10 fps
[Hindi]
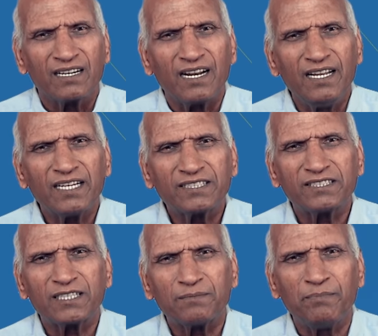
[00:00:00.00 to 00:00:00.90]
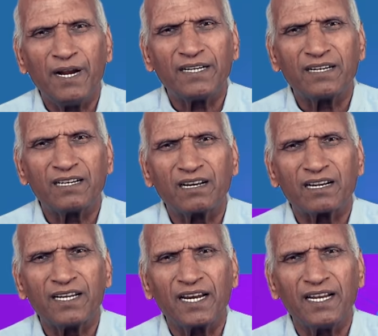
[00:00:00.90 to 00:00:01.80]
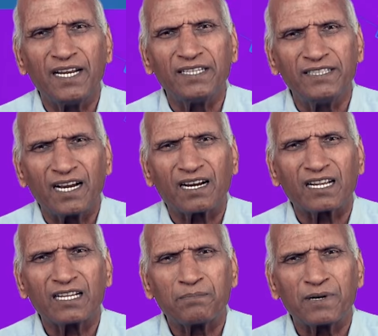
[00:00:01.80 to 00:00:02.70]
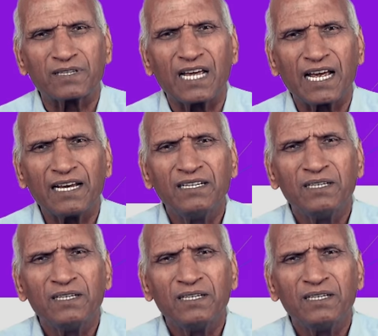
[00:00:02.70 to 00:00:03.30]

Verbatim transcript: रिलेशनशिप मेंटेन करने के लिए ये करना पड़ता है